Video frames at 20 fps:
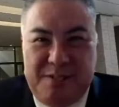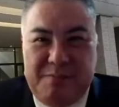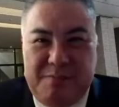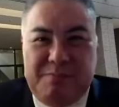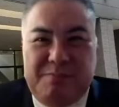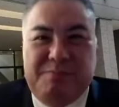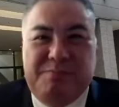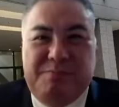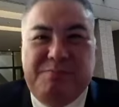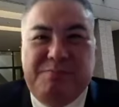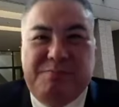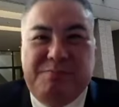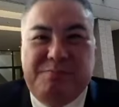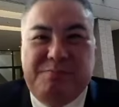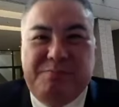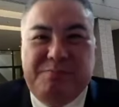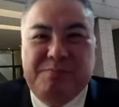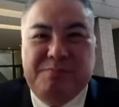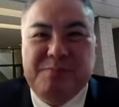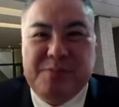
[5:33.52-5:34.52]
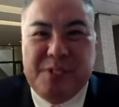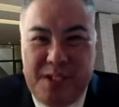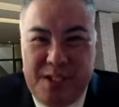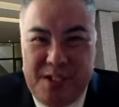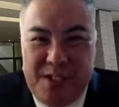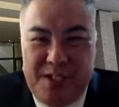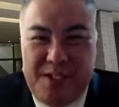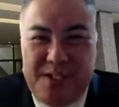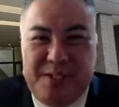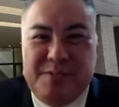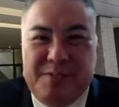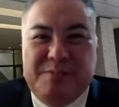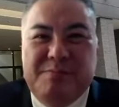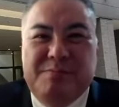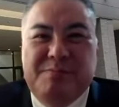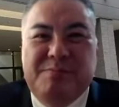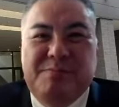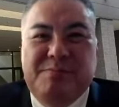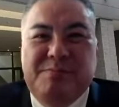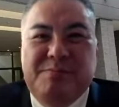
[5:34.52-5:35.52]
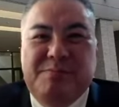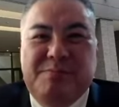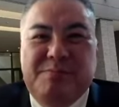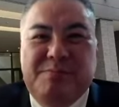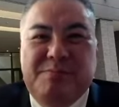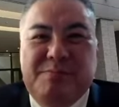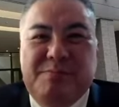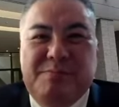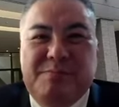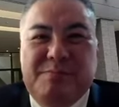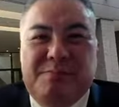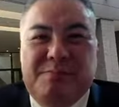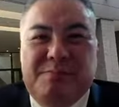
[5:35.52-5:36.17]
るし、はい、うんはい、まあそ